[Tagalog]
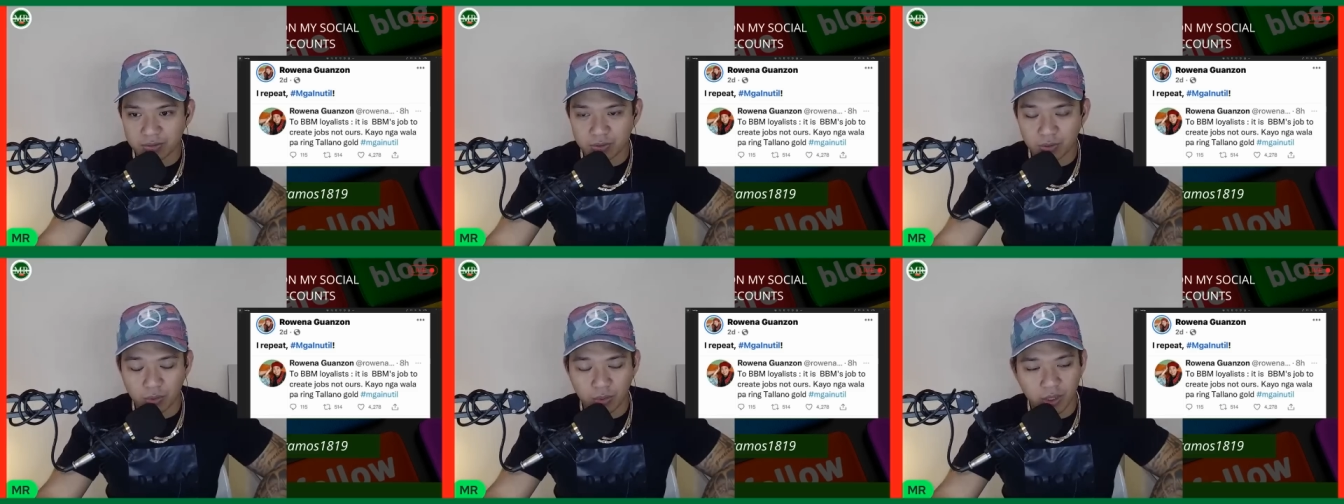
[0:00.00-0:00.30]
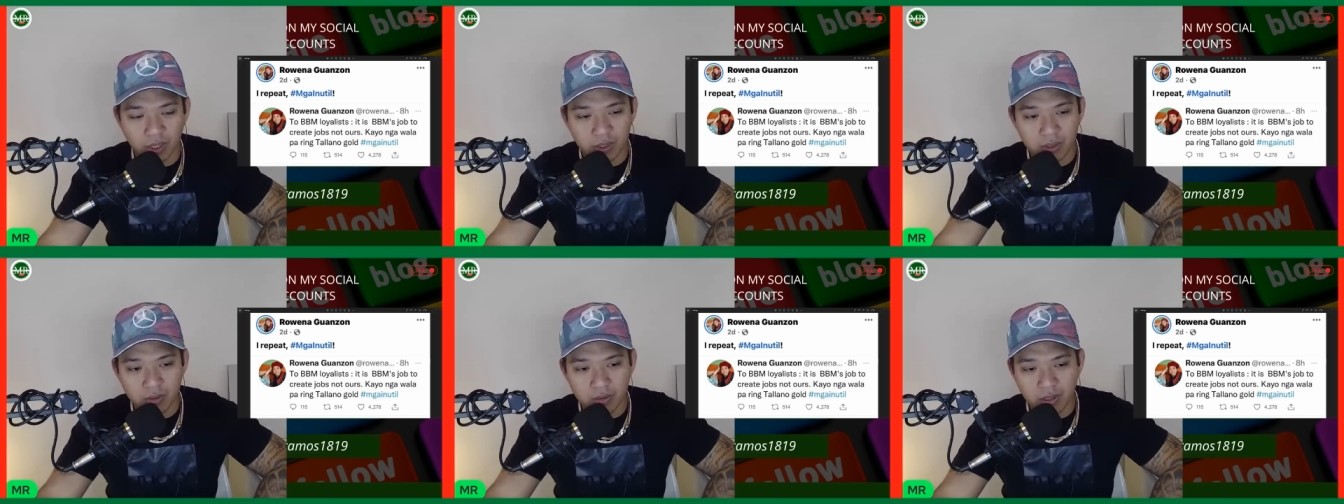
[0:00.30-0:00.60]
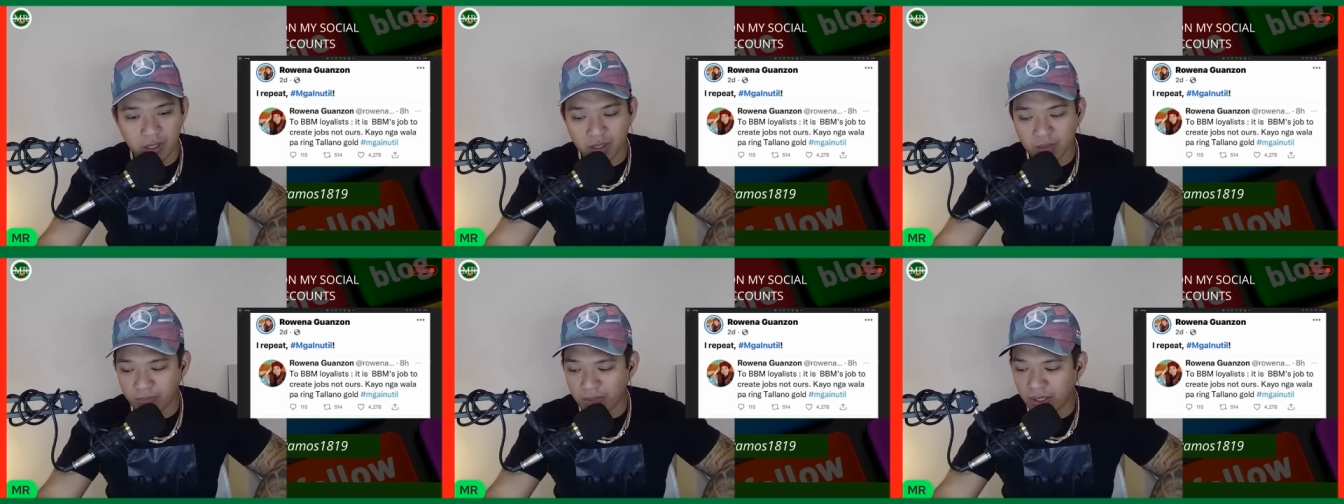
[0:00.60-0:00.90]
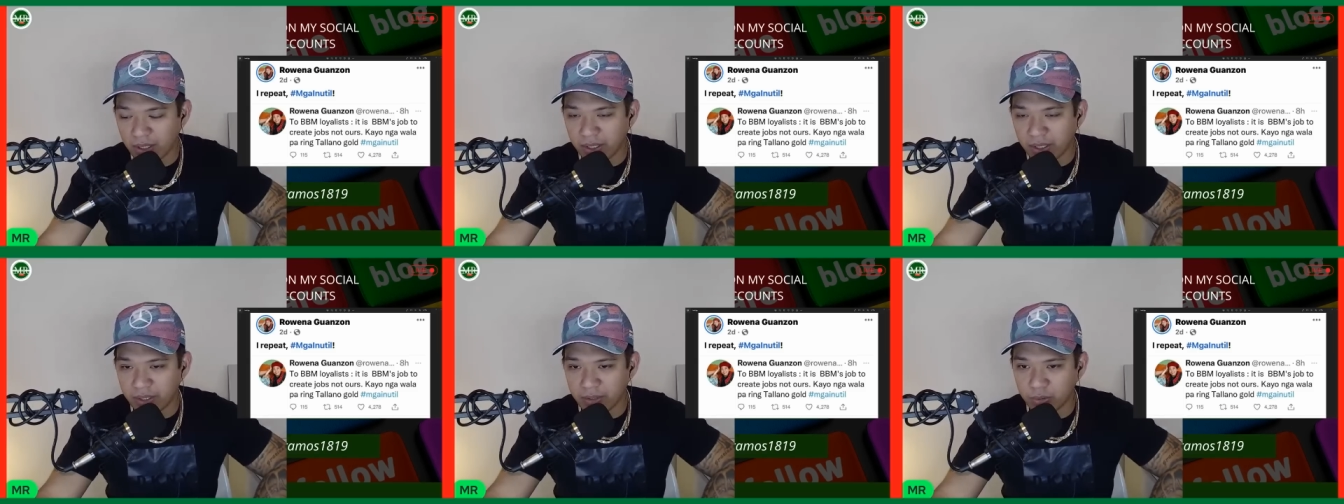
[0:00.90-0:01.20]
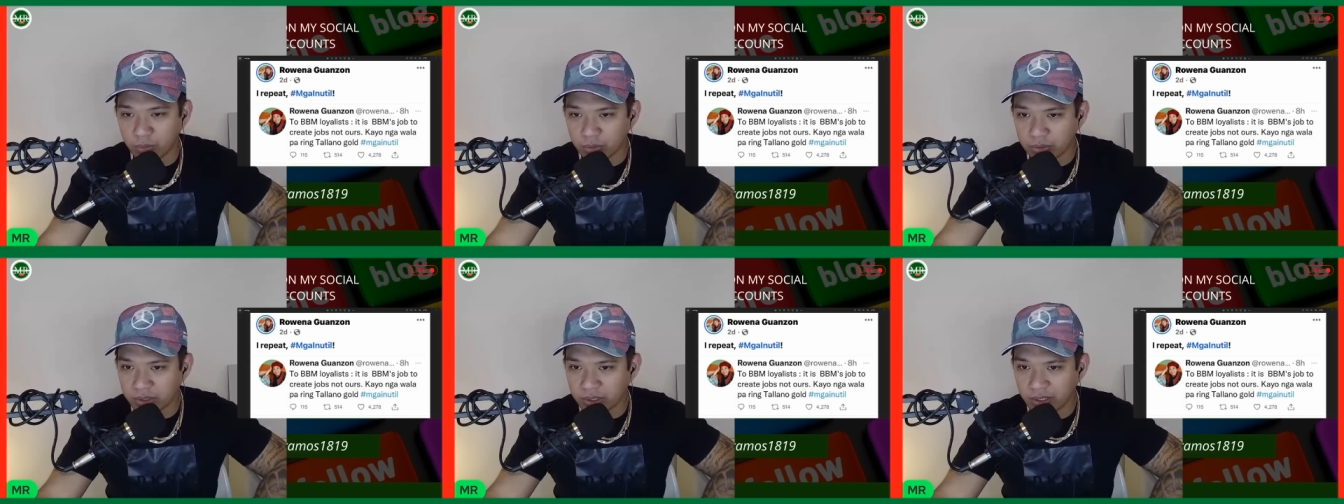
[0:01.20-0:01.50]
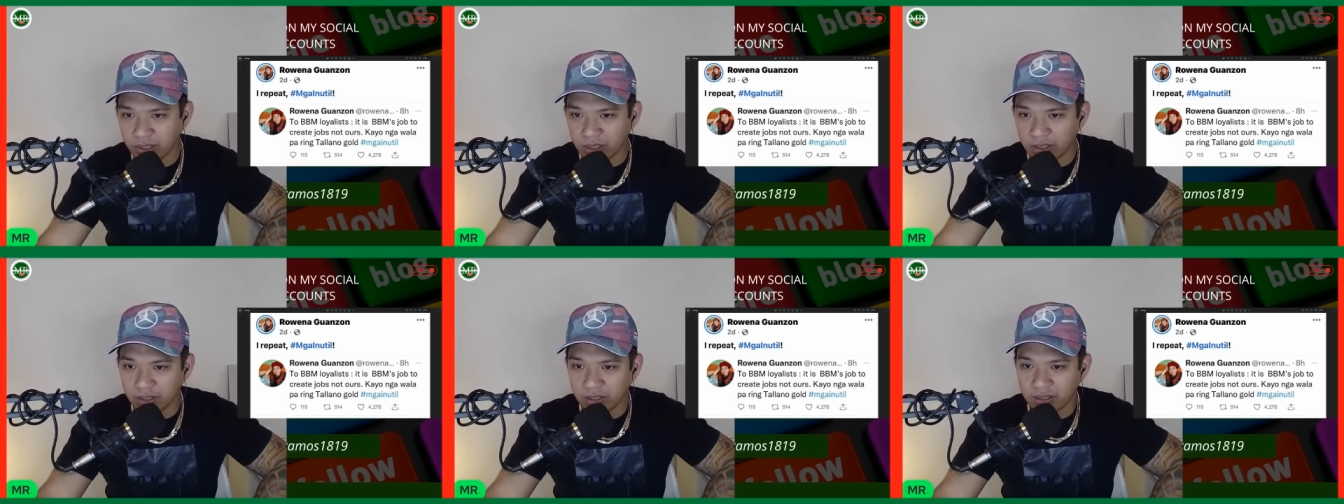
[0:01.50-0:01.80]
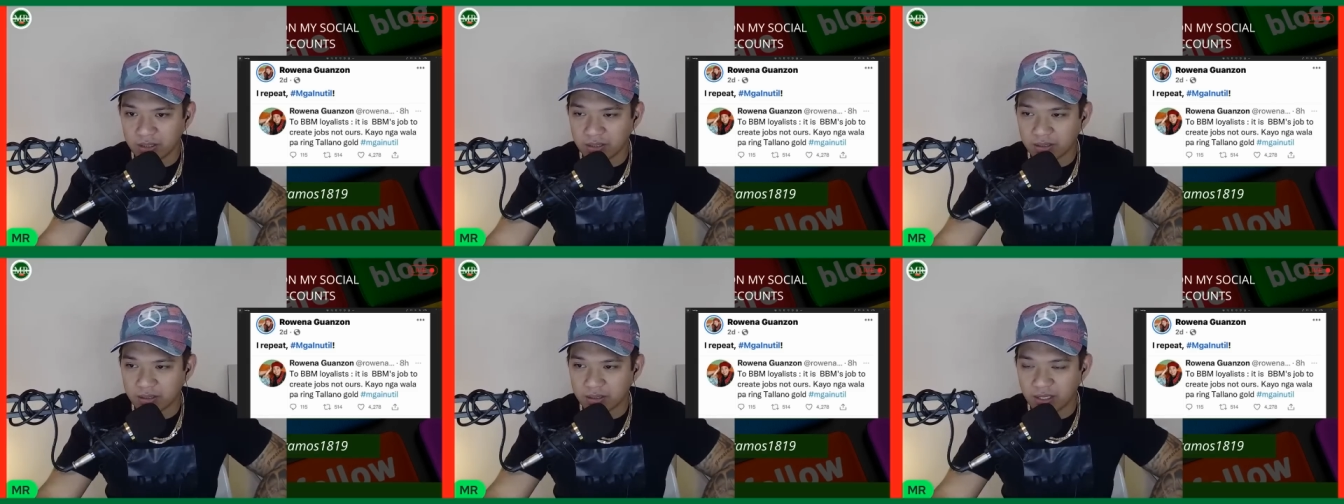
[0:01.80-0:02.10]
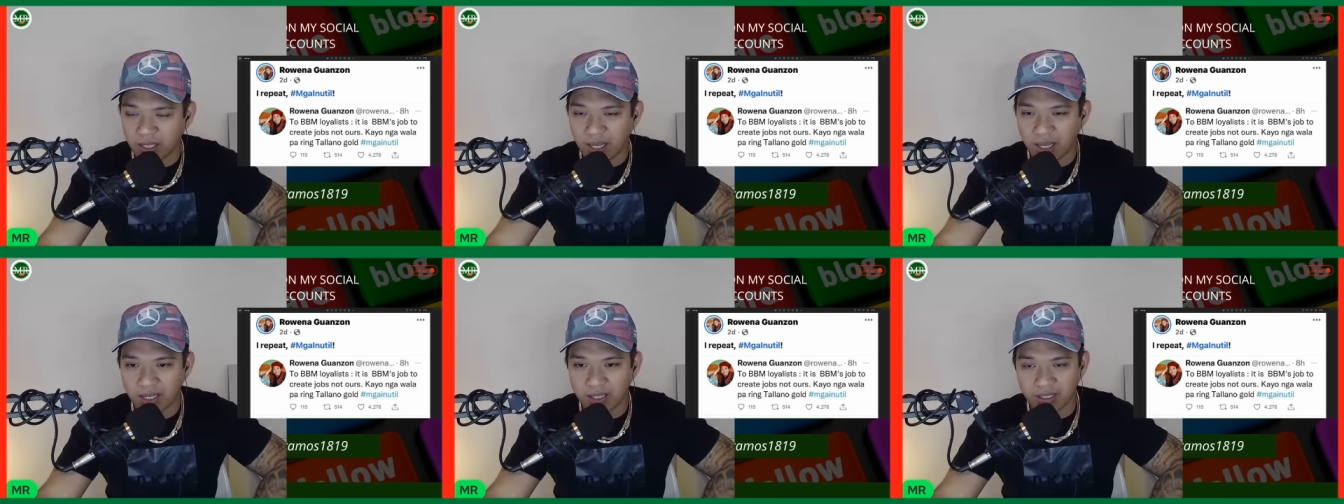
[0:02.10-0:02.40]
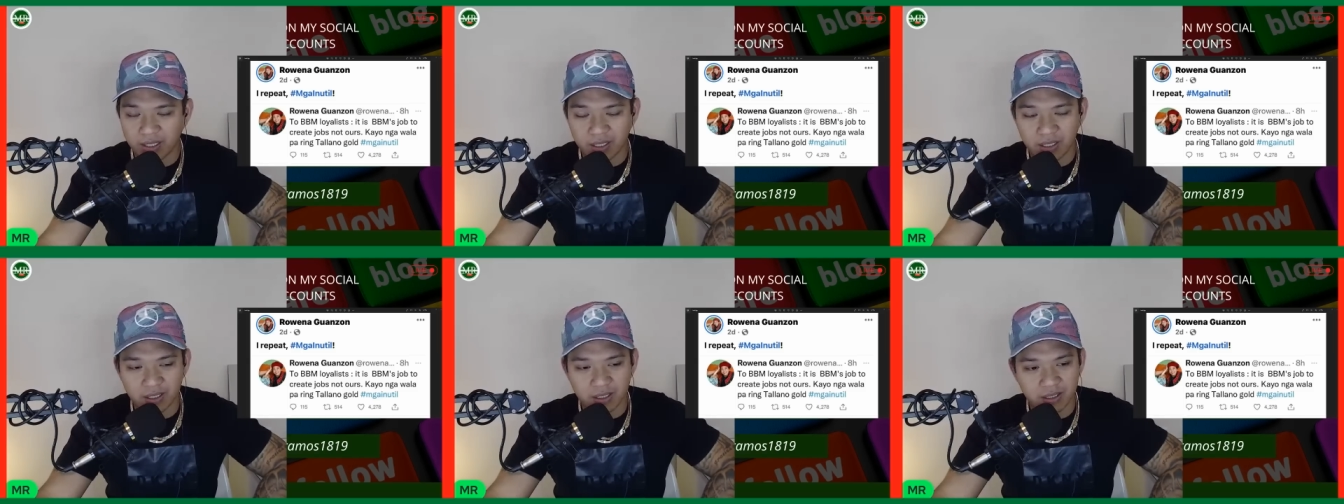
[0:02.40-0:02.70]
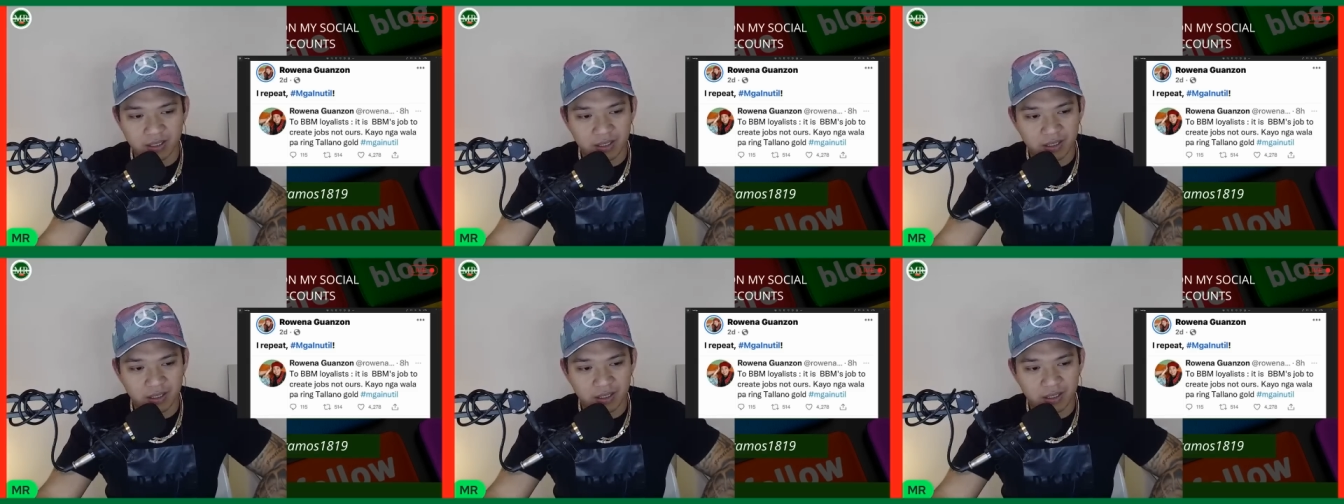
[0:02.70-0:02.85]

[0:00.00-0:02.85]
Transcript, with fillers: So, kayo ang mga inutil dahil